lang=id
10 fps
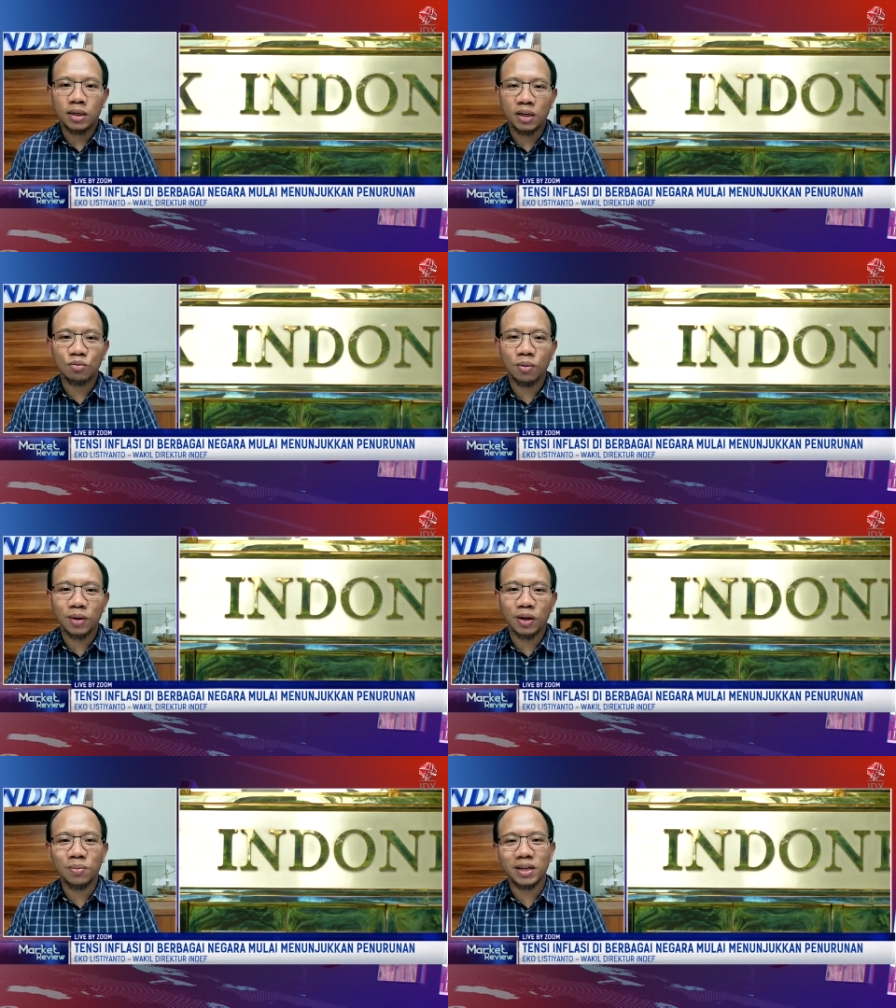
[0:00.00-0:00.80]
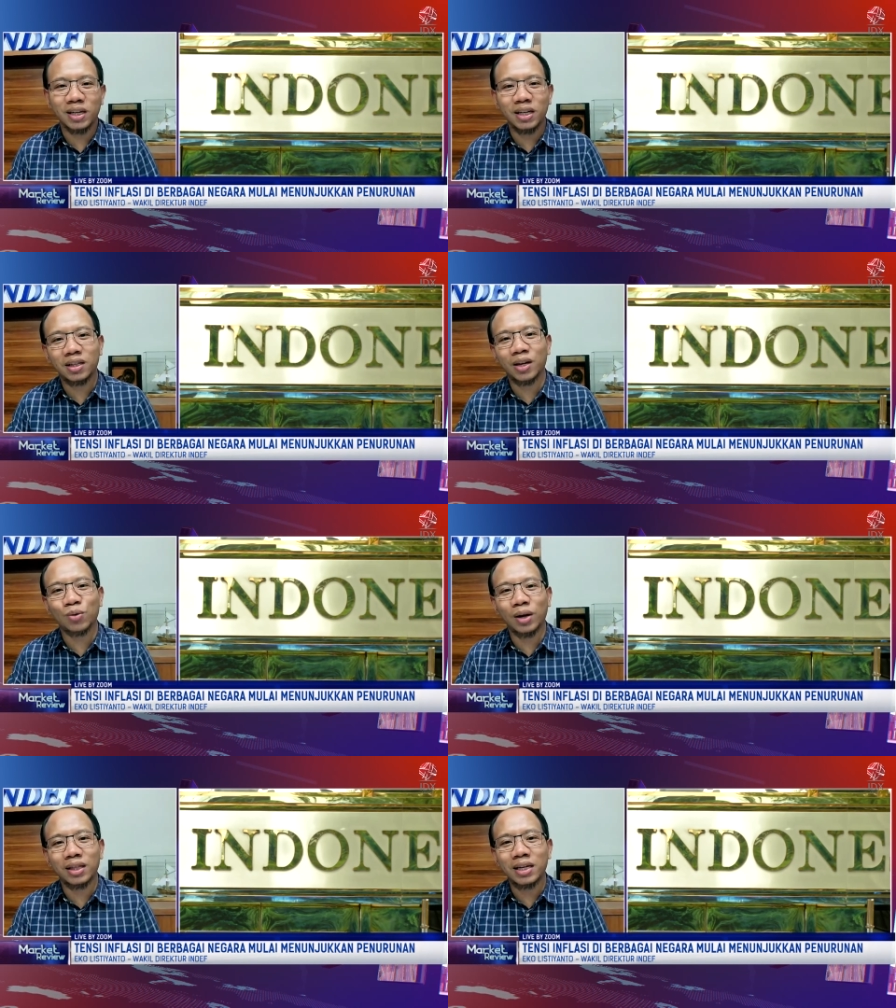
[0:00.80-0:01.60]
Okay. Jadi umumnya itu biasanya
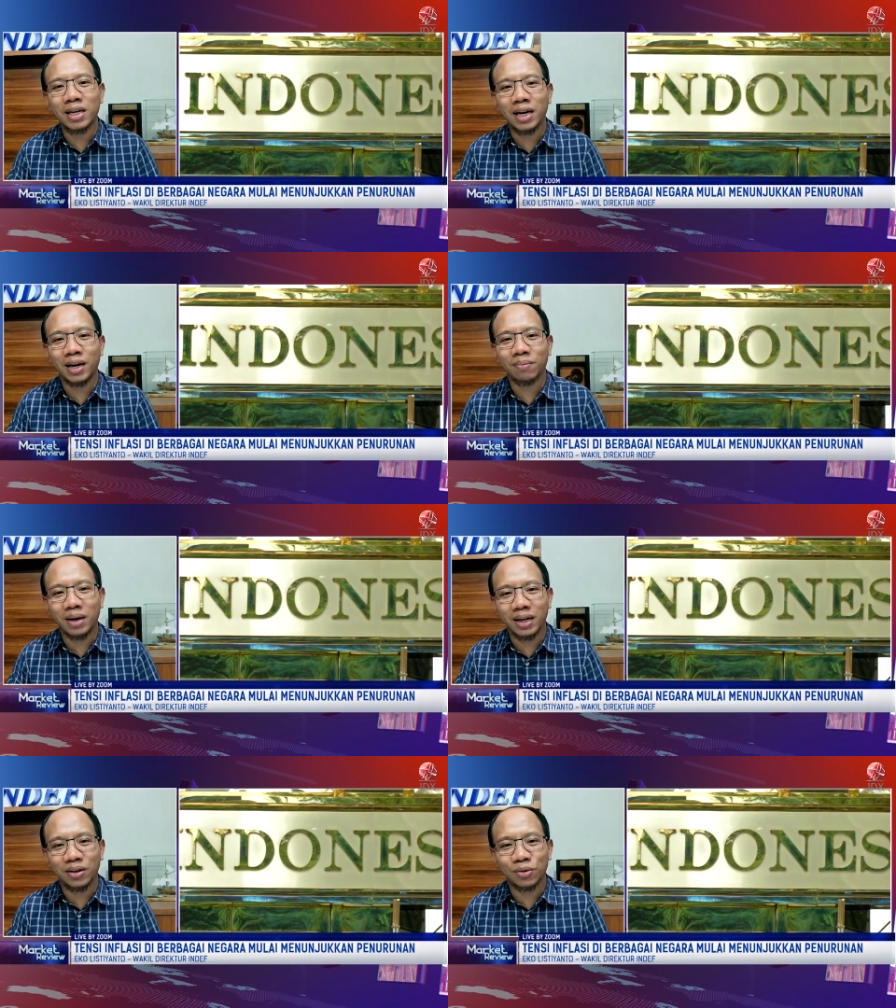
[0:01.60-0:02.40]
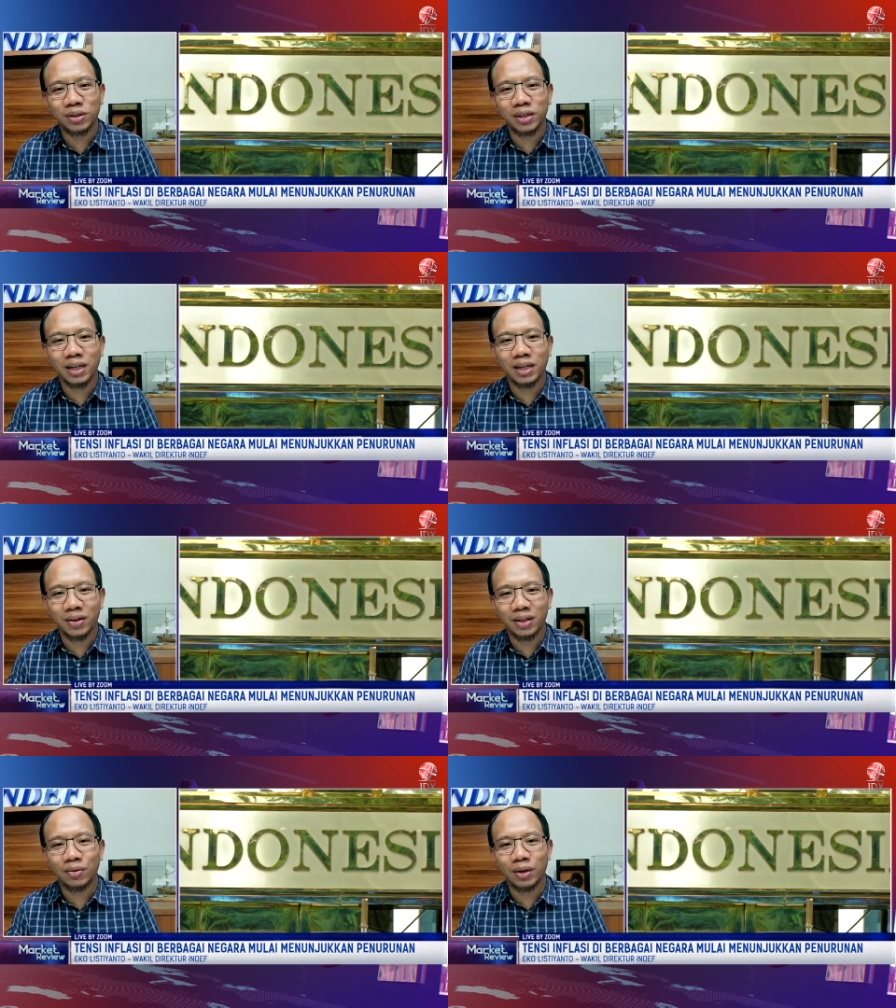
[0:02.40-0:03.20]
triwulan 3 yang paling krusial
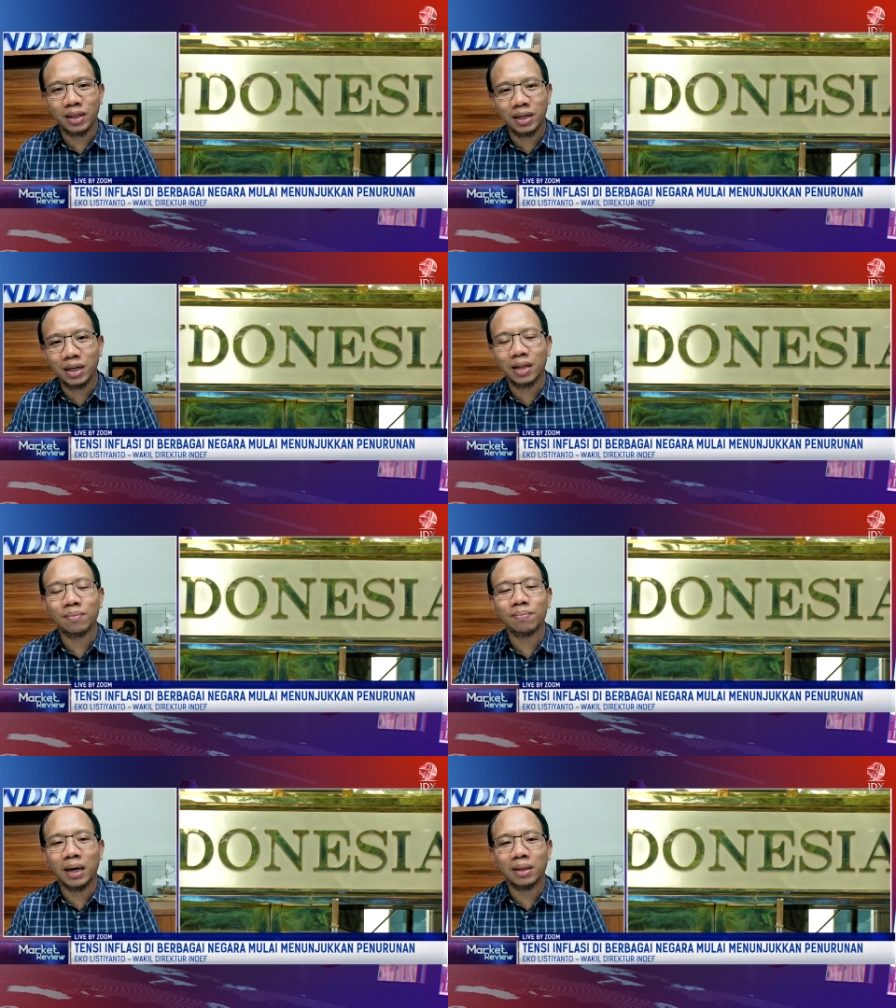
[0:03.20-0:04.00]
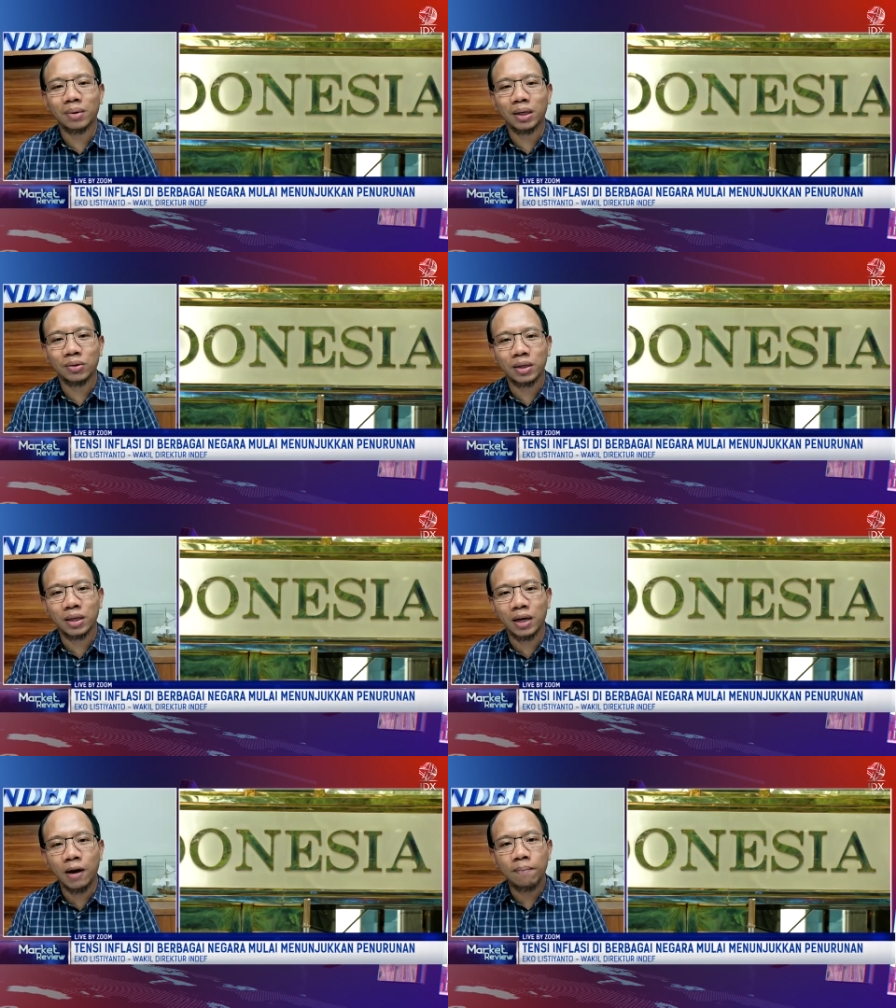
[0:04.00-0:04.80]
dia triwulan 3 dan empat begitu
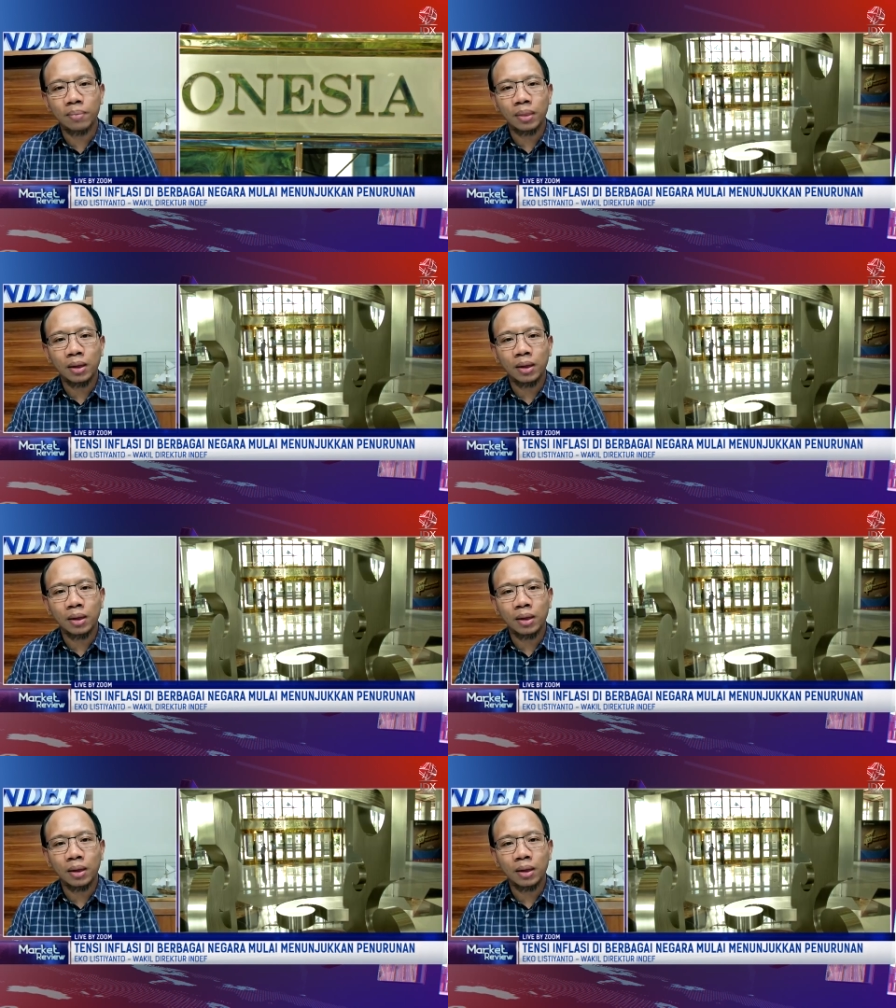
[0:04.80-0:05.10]
sehingga